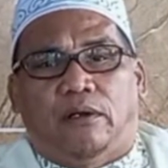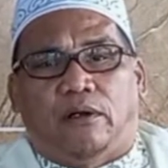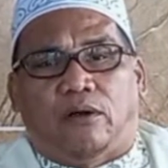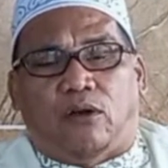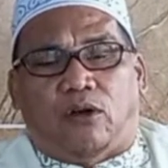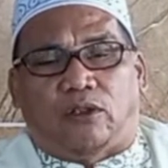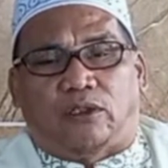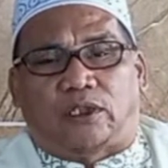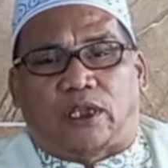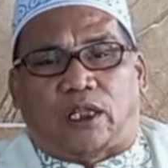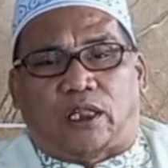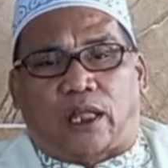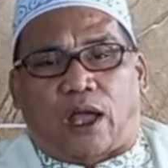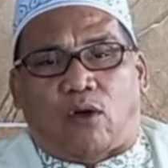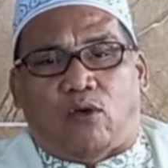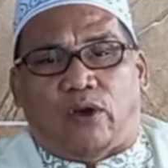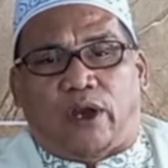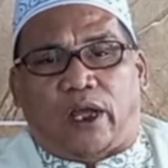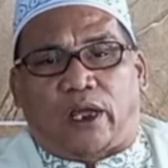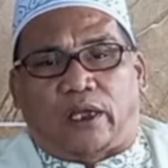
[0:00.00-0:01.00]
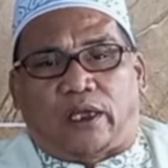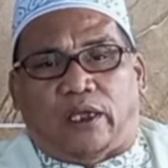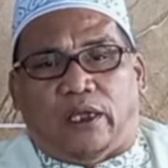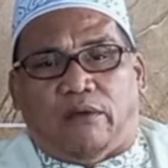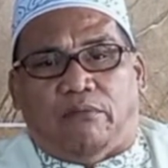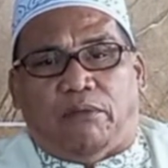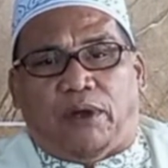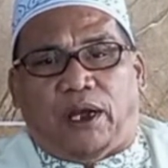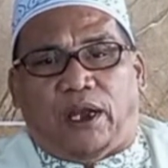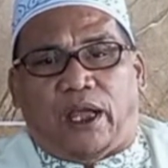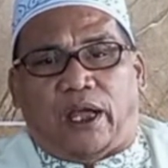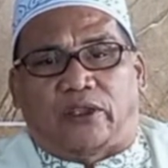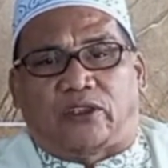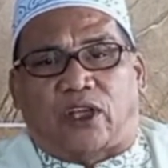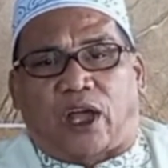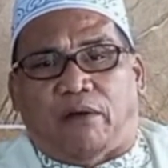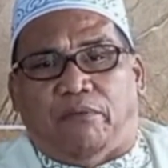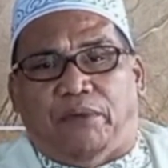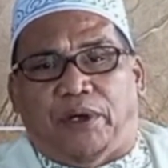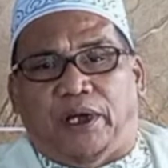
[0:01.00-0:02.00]
kok setahun lagi melihat
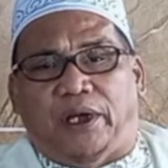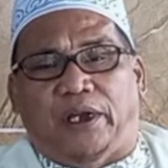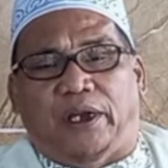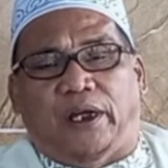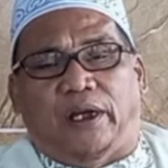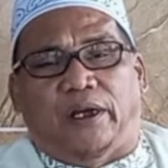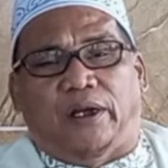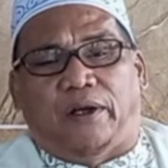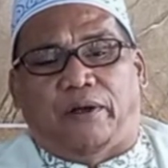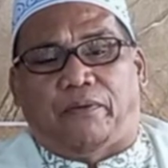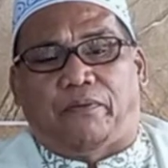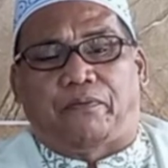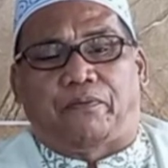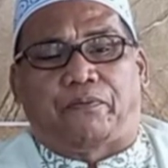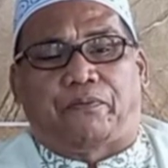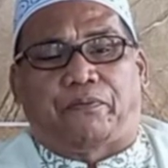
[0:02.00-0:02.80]
sabar neng